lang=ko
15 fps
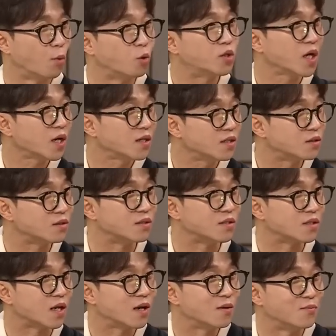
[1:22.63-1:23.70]
모자란
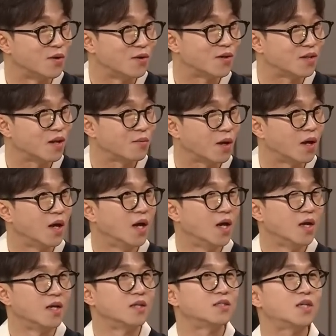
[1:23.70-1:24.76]
사람이에요. 그렇기 때문에
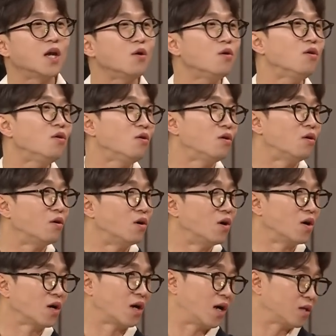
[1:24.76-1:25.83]
채워
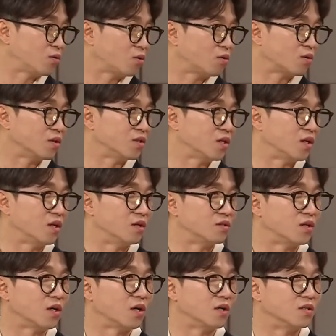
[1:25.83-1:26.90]
가도록 이제
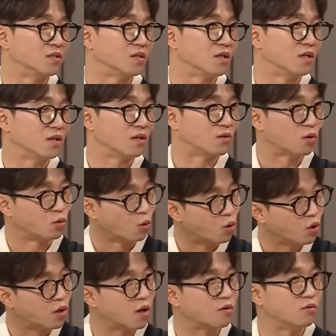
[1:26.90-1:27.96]
제가 이제 더
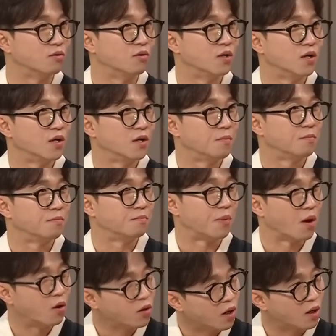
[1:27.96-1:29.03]
노력하고
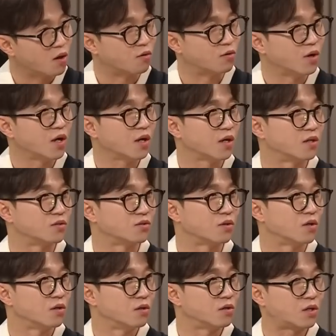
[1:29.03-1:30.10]
배워나가고 해야겠죠.
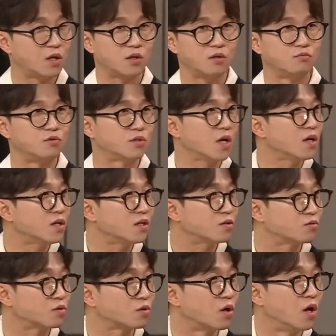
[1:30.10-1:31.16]
아. 이렇게 우리
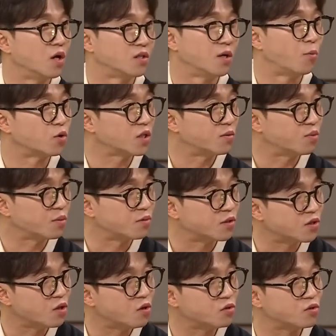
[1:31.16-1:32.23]
상크에서도제 모자란 부분
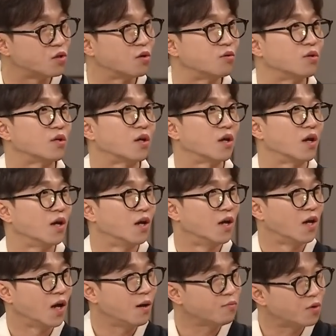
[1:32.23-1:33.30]
채워주려고 이렇게
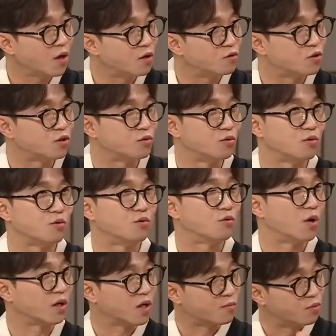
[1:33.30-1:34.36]
함께 해주시고 있고
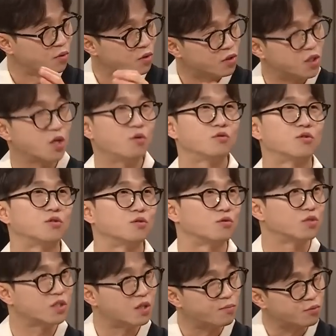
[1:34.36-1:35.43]
관객분들을 채워주시고
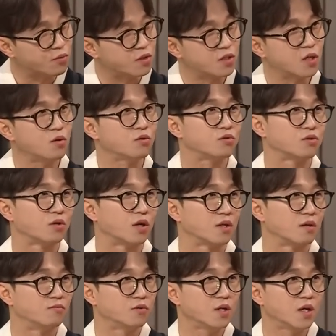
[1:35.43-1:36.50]
스태프분들 채워주셨기
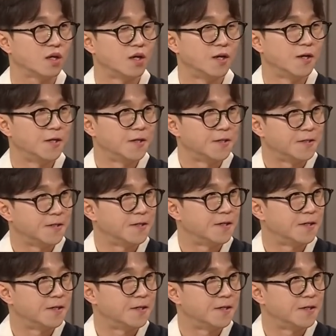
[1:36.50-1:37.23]
때문에 멋집니다.